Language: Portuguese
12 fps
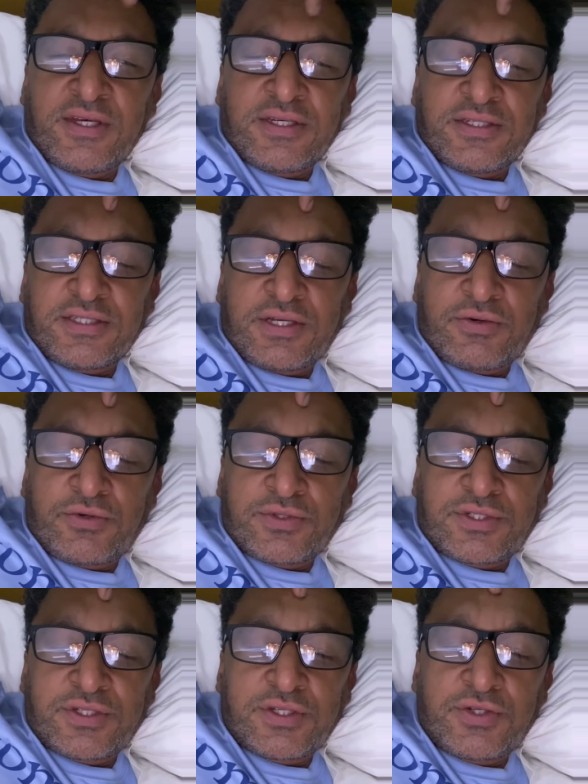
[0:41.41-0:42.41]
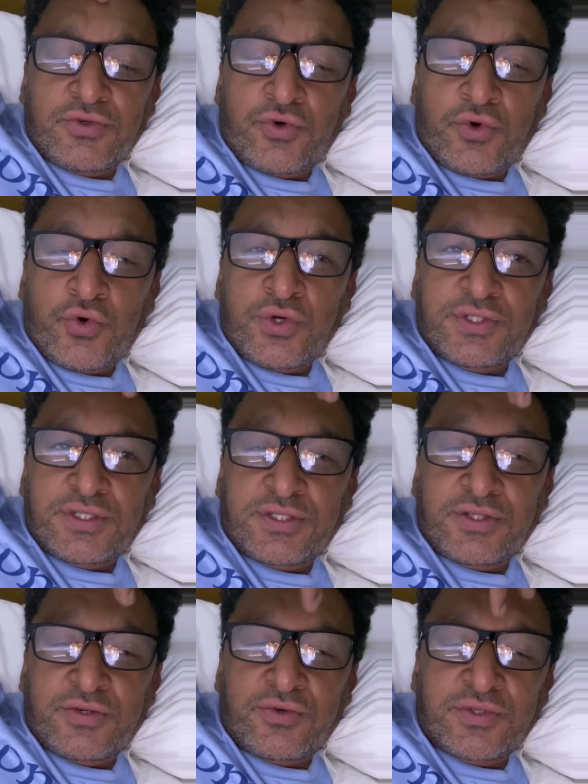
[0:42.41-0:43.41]
Se não conseguiu coisas, se
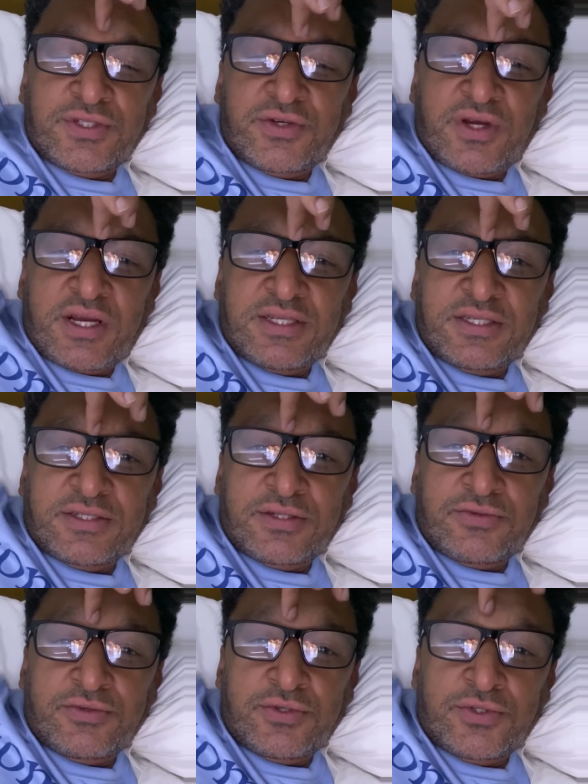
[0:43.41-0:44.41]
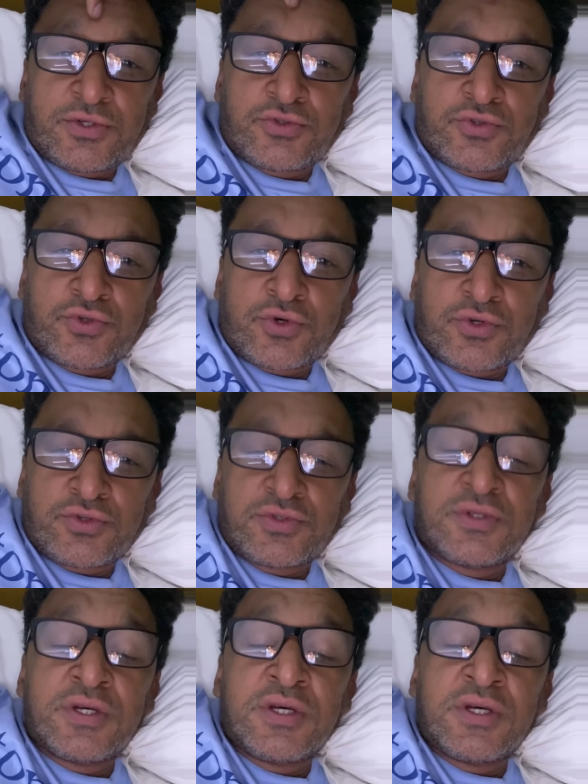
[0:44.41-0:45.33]
não conseguiu realização de seus sonhos,